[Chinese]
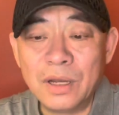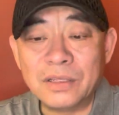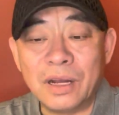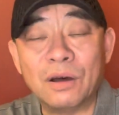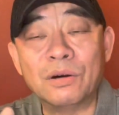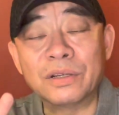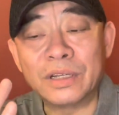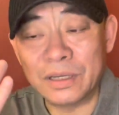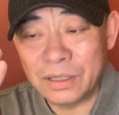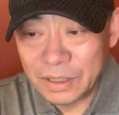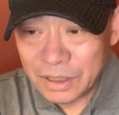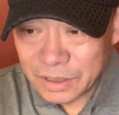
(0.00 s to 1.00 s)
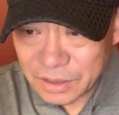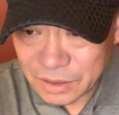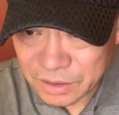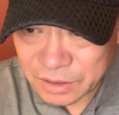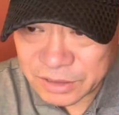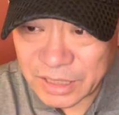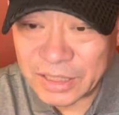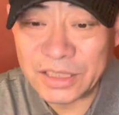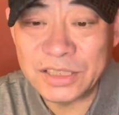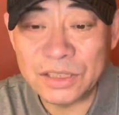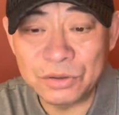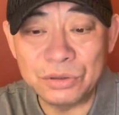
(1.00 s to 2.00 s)
然后呢，现代
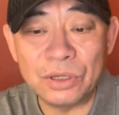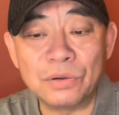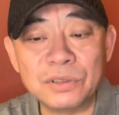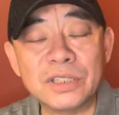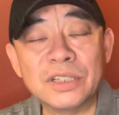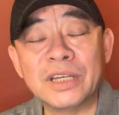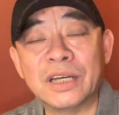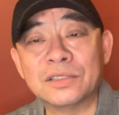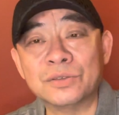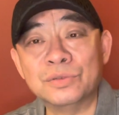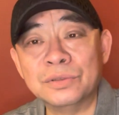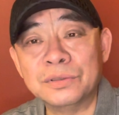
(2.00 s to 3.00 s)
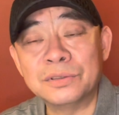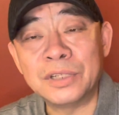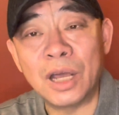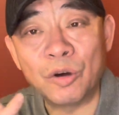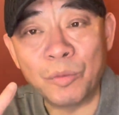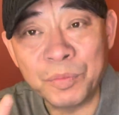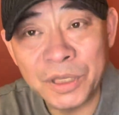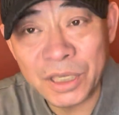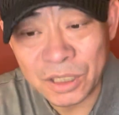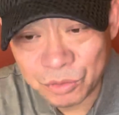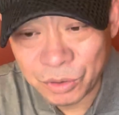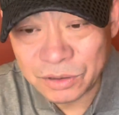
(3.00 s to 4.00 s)
京剧的《红色娘子军》，然后《
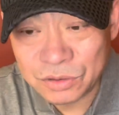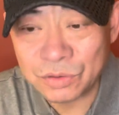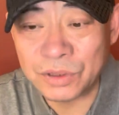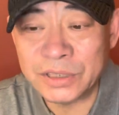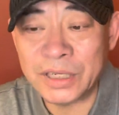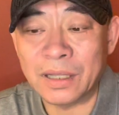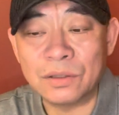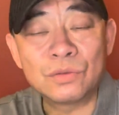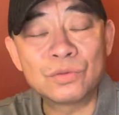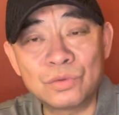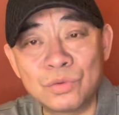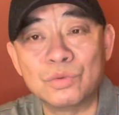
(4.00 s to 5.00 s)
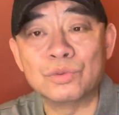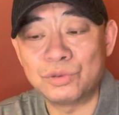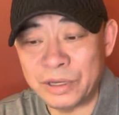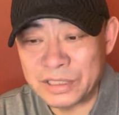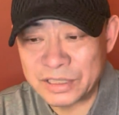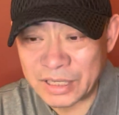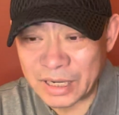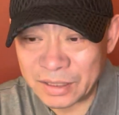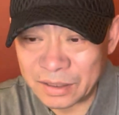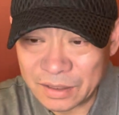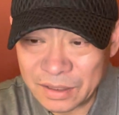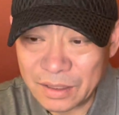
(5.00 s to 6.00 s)
平原作战》《杜鹃
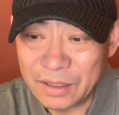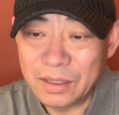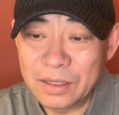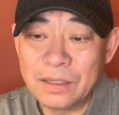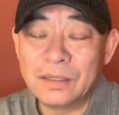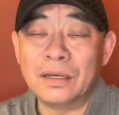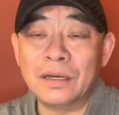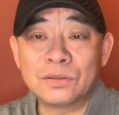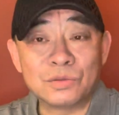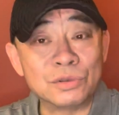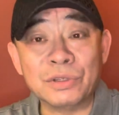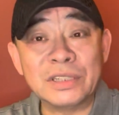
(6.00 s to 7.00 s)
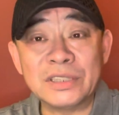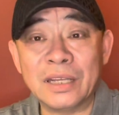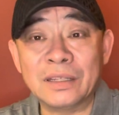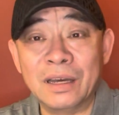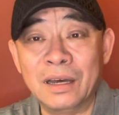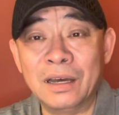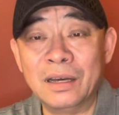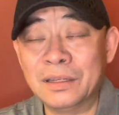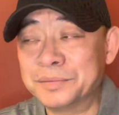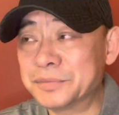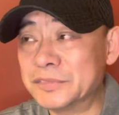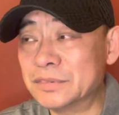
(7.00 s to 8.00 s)
山》，啊，《杜鹃山》啊，
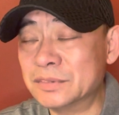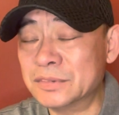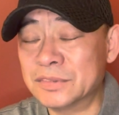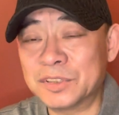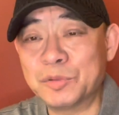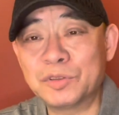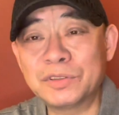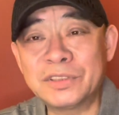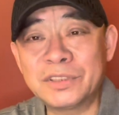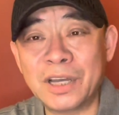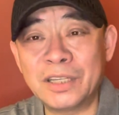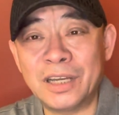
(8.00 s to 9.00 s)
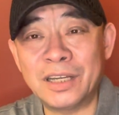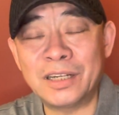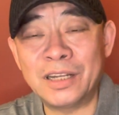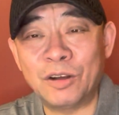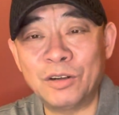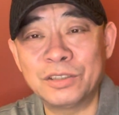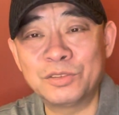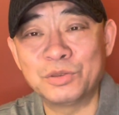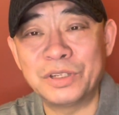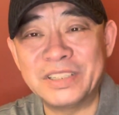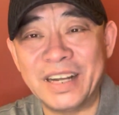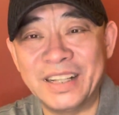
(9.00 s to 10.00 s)
什么时候跟大家聊聊《杜
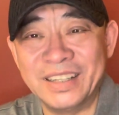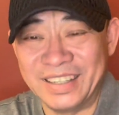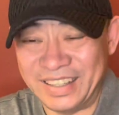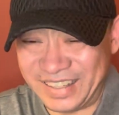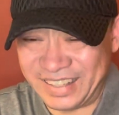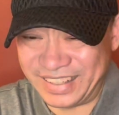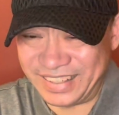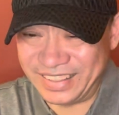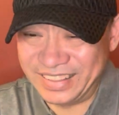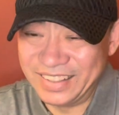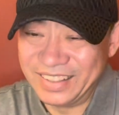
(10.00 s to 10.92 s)
鹃山》？哈哈？